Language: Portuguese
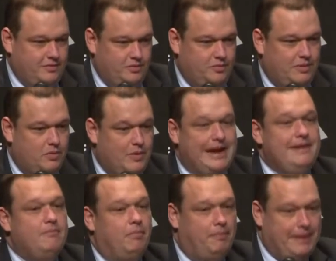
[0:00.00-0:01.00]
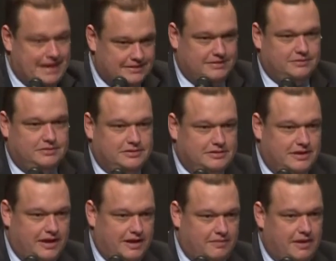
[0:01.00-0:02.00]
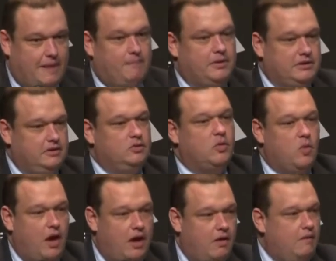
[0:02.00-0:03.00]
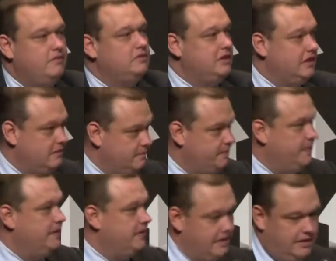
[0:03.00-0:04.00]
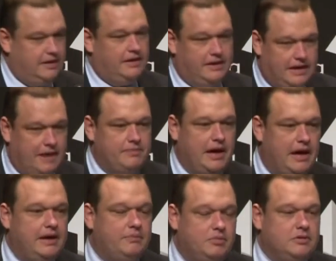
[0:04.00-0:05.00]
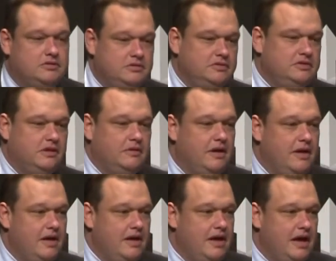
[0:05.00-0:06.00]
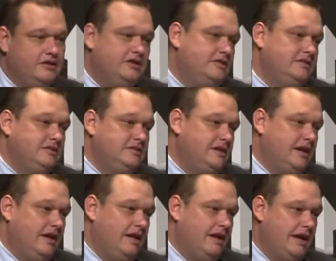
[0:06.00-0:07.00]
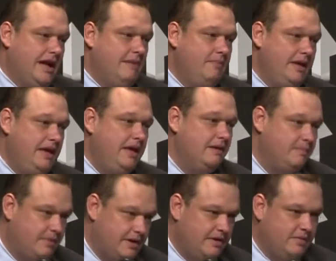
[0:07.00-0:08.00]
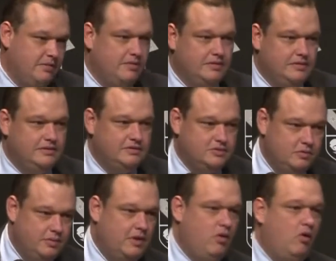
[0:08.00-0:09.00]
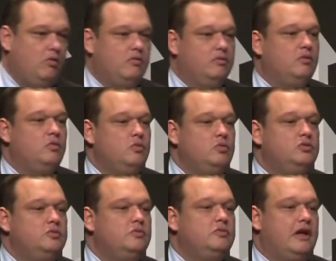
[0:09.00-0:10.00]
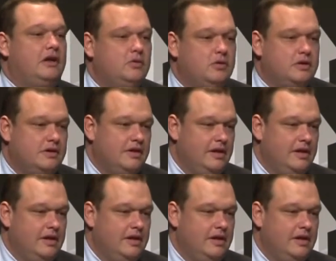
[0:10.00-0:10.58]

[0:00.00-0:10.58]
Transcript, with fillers: uma limpeza do sistema, a partir do qual você é, caminharia para uma solução. A gente sequer caminha para descobrir qual o último valor